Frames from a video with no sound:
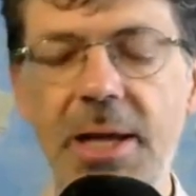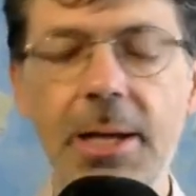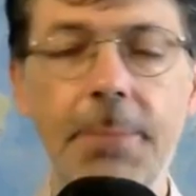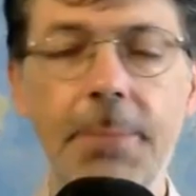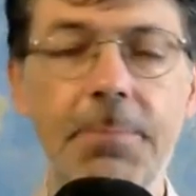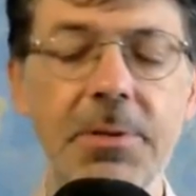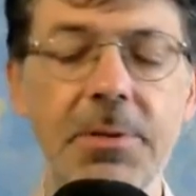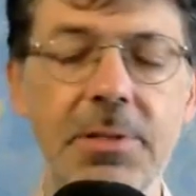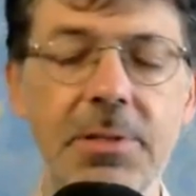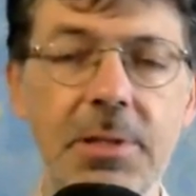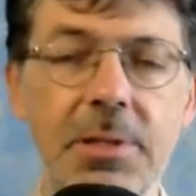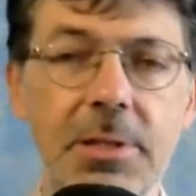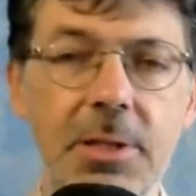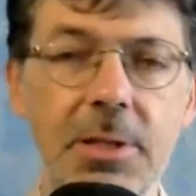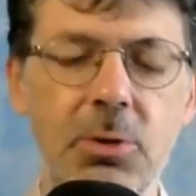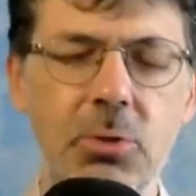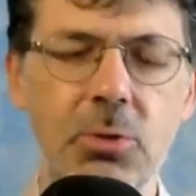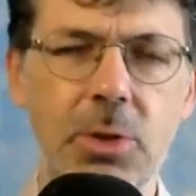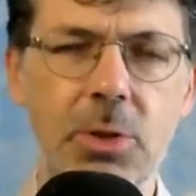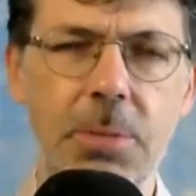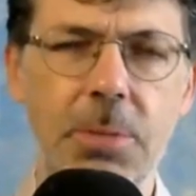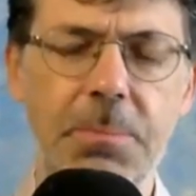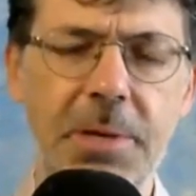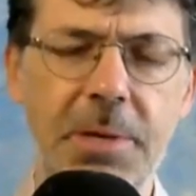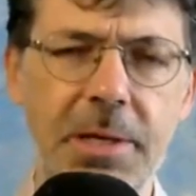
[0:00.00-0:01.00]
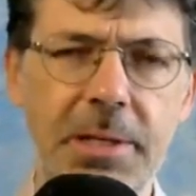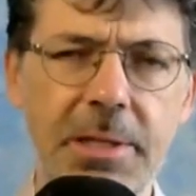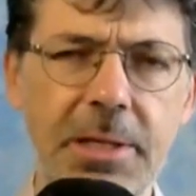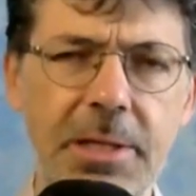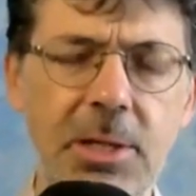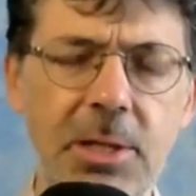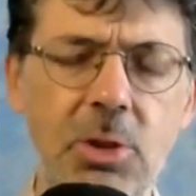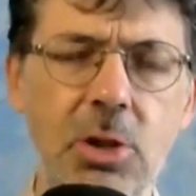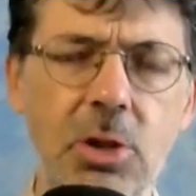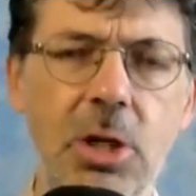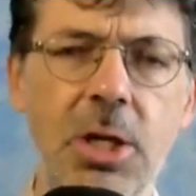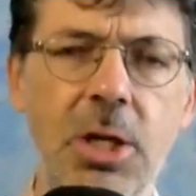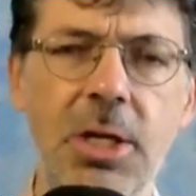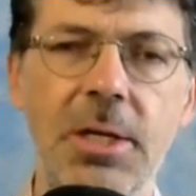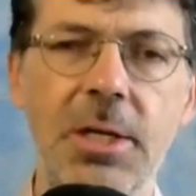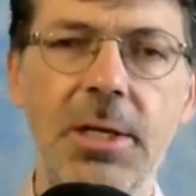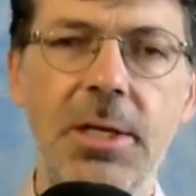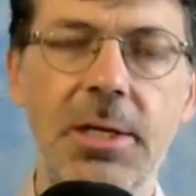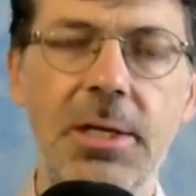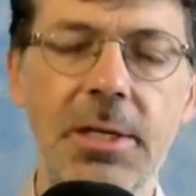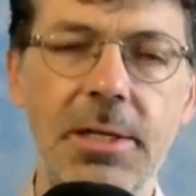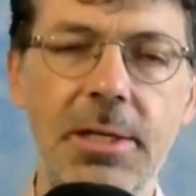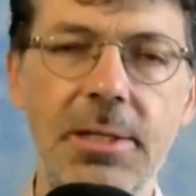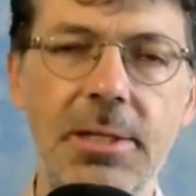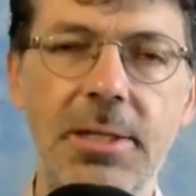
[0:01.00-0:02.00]
rappresentato dal Partito
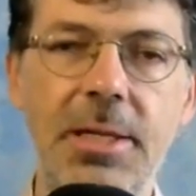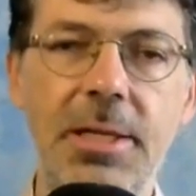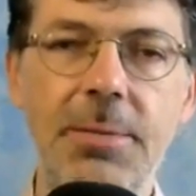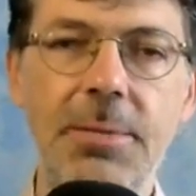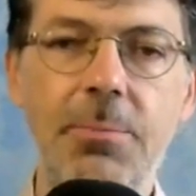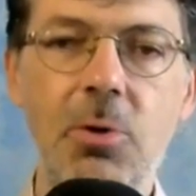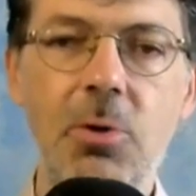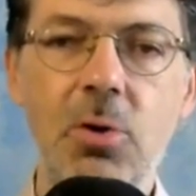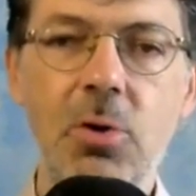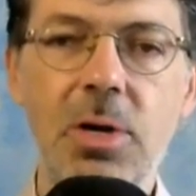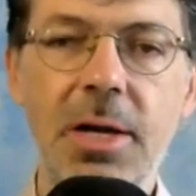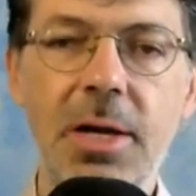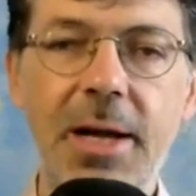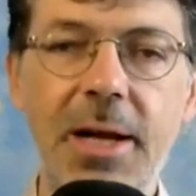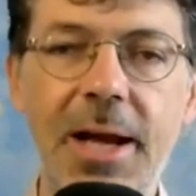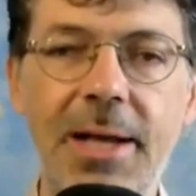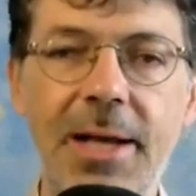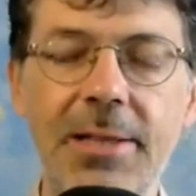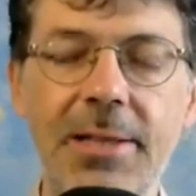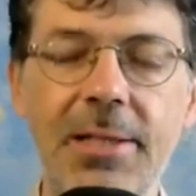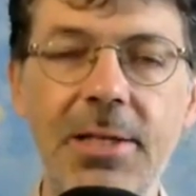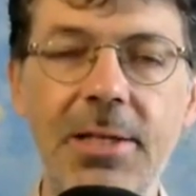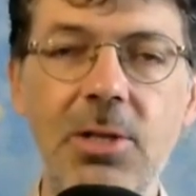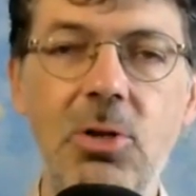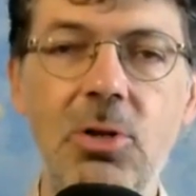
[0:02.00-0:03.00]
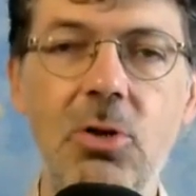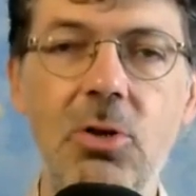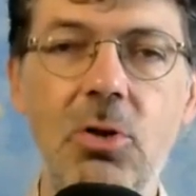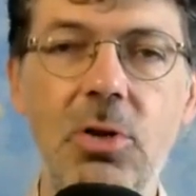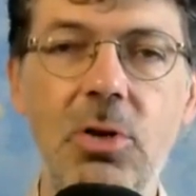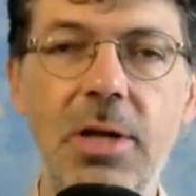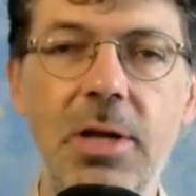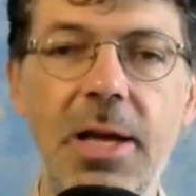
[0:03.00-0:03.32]
eh, Democratico,